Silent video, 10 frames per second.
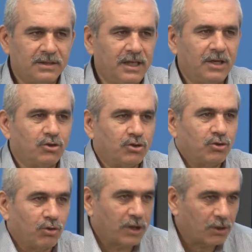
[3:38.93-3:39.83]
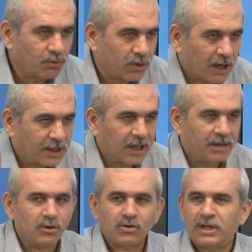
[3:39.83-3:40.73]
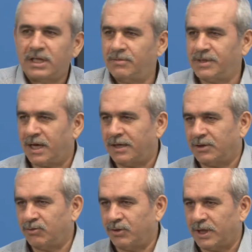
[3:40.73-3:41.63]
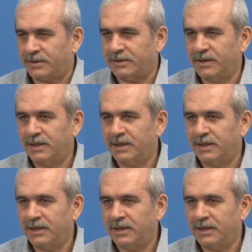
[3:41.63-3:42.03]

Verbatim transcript: Niye? Çünkü onlar Kur'an-ı Kerim'i sünneti bize anlatıyorlar.